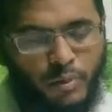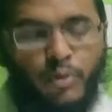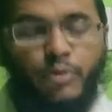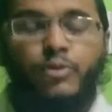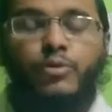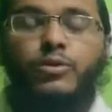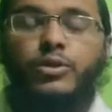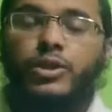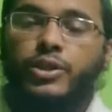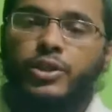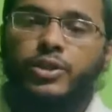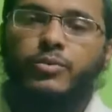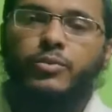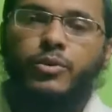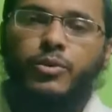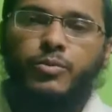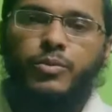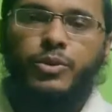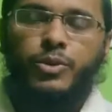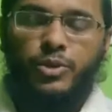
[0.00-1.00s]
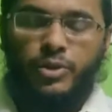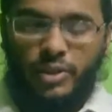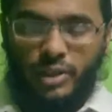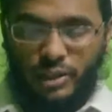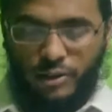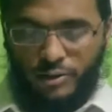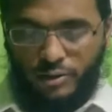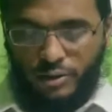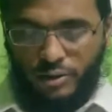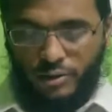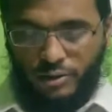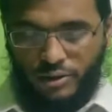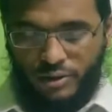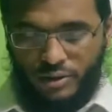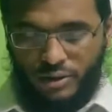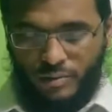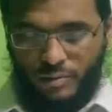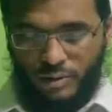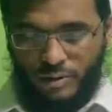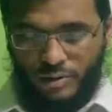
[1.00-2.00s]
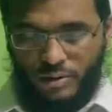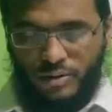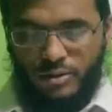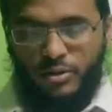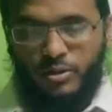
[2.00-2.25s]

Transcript: প্রযুক্তি নির্ভর বিষয় নিয়ে আলোচনা হয়েছে এবং